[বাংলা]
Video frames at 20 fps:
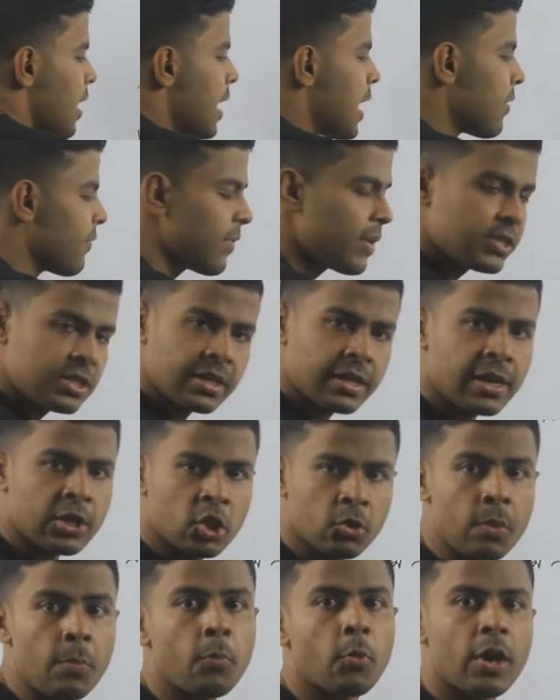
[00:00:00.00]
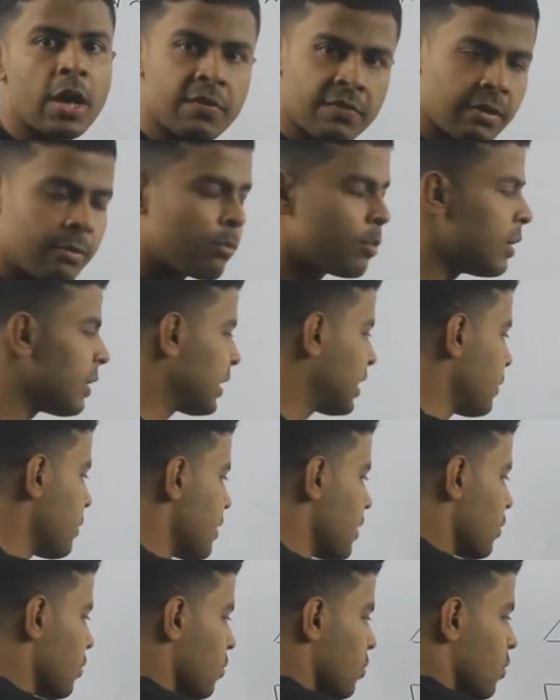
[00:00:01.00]
হাফের জায়গায় তুমি পয়েন্ট ফাইভও লিখতে
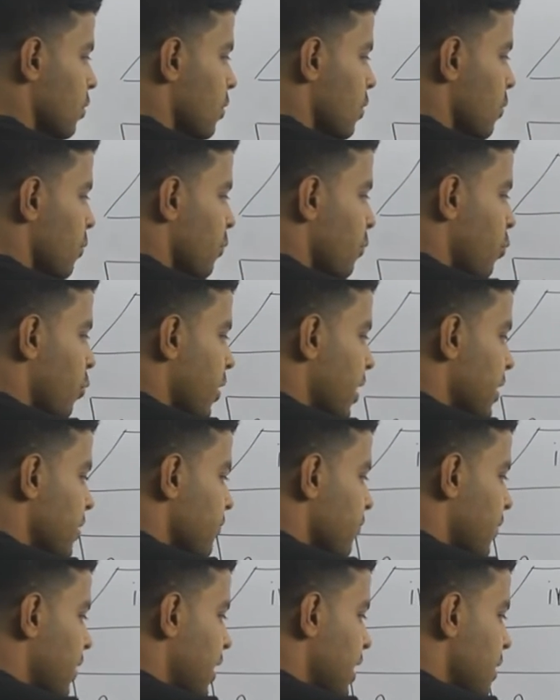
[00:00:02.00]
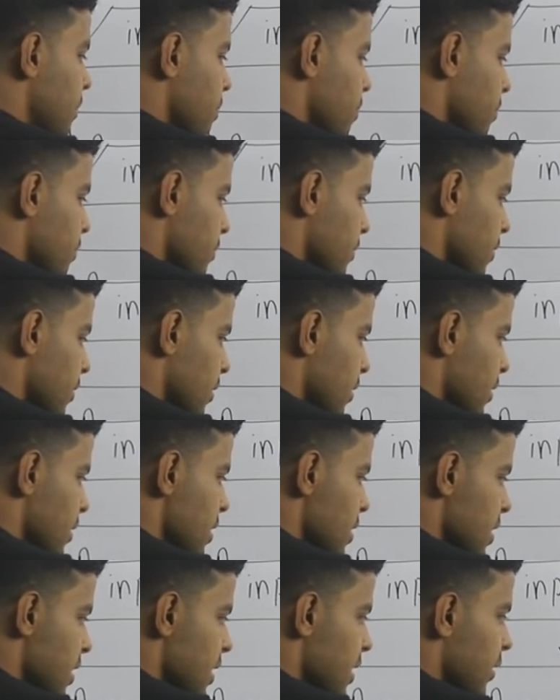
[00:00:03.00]
পারো পয়েন্ট ফাইভ
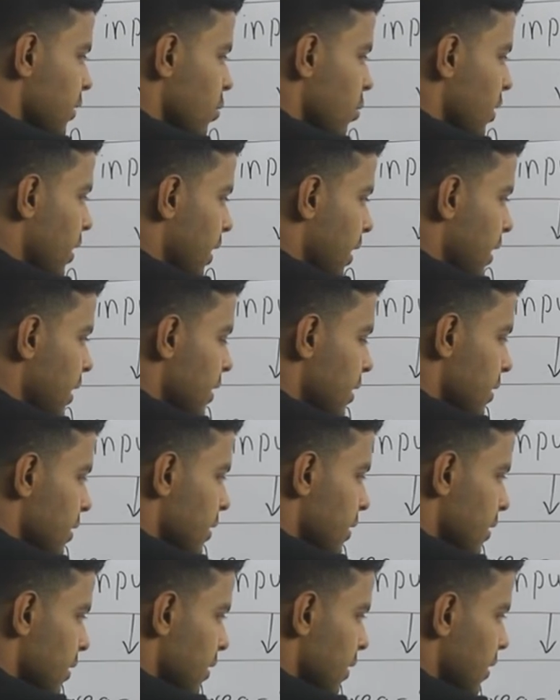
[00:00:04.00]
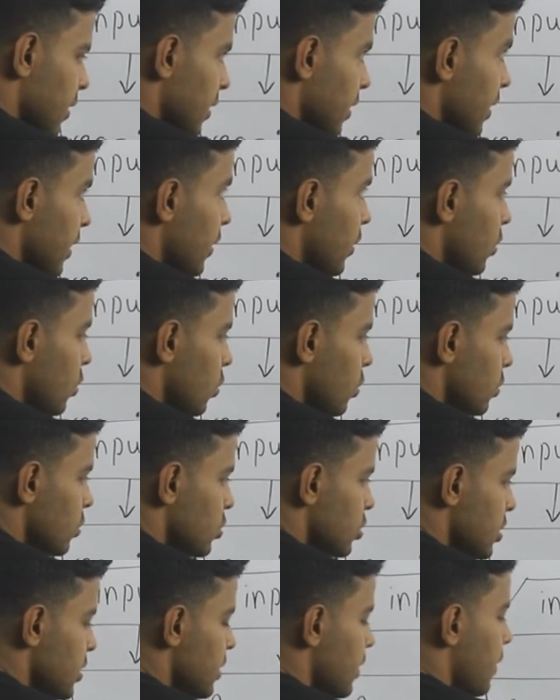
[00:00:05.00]
ইন্টু এ ইন্টু
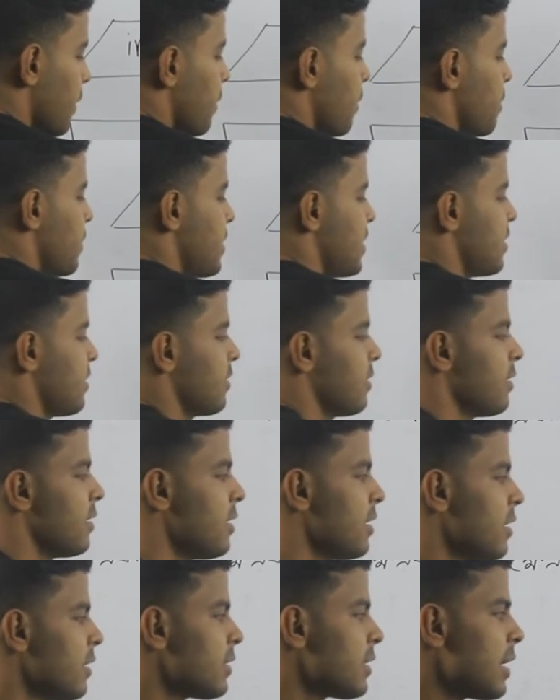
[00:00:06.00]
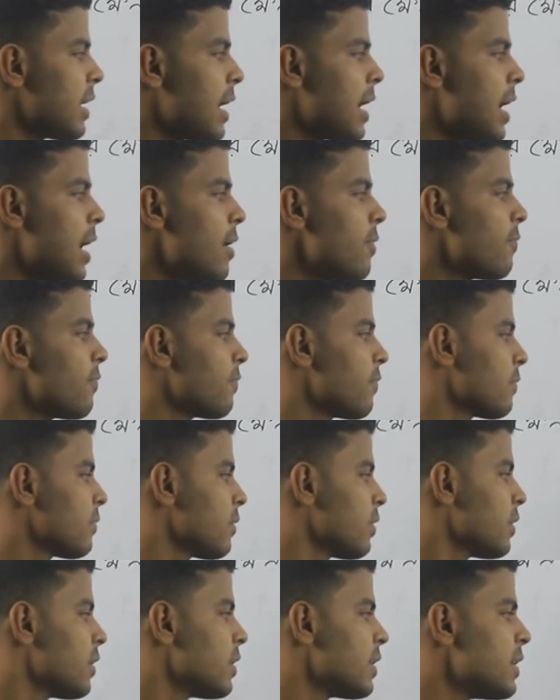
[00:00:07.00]
হচ্ছে বি তাহলে হাফ
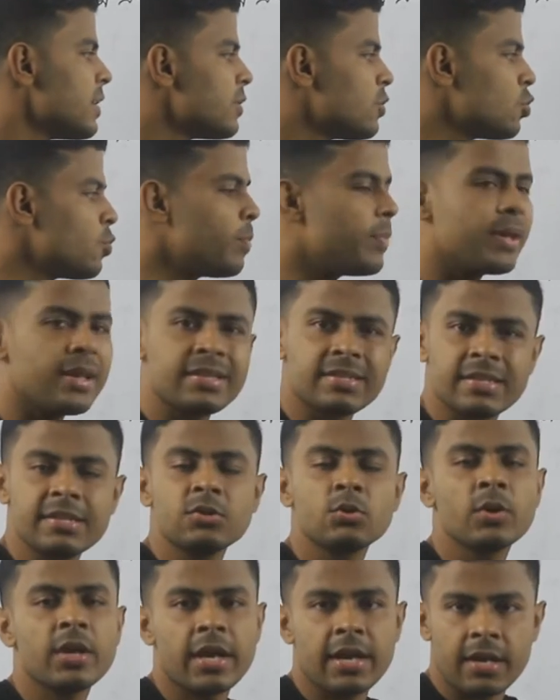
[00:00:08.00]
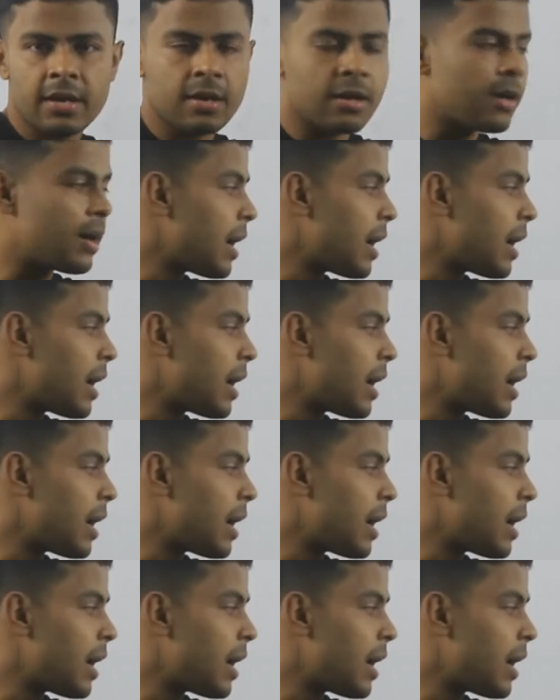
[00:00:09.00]
ইন্টু বেজ ইন্টু এরিয়া